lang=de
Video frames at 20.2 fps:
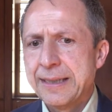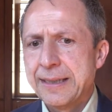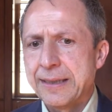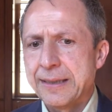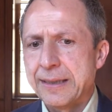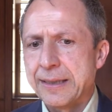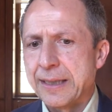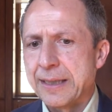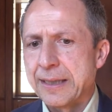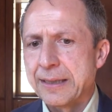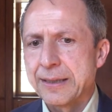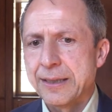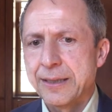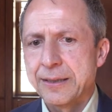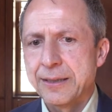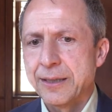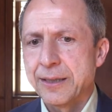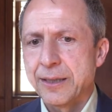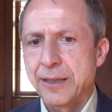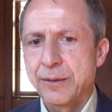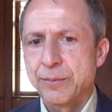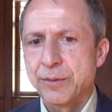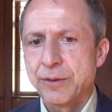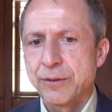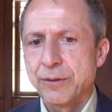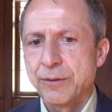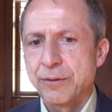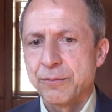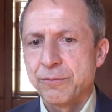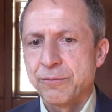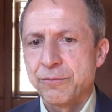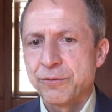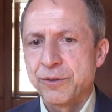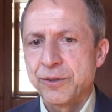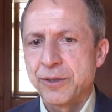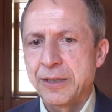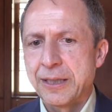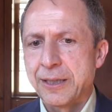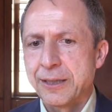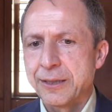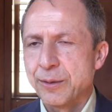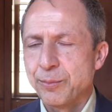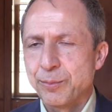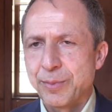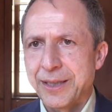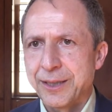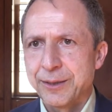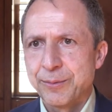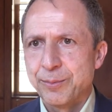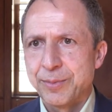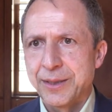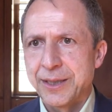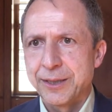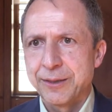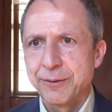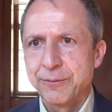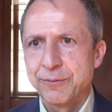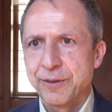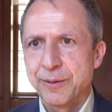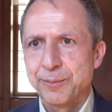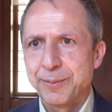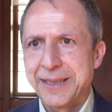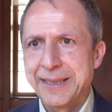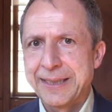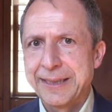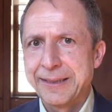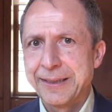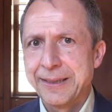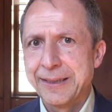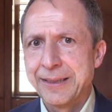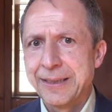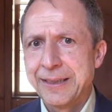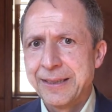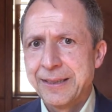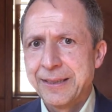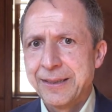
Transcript: Da kann ich aber zur Lage in Baden-Baden vermelden,